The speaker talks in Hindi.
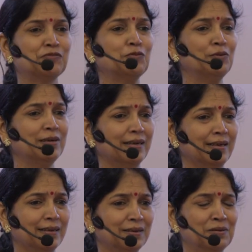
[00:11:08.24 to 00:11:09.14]
फूल
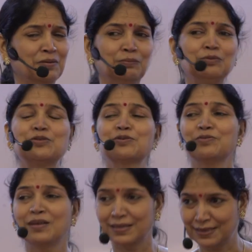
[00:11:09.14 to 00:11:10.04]
ने
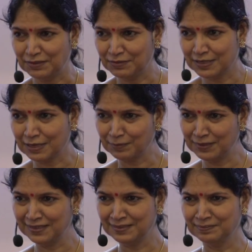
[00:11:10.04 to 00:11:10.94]
मुस्कुराते हुए जवाब
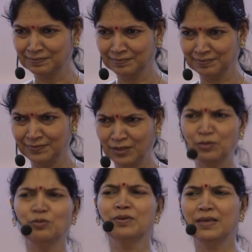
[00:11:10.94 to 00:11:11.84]
दिया
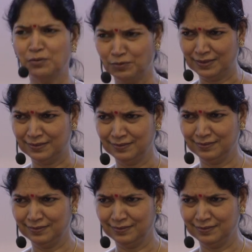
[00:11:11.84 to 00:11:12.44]
तो क्या हुआ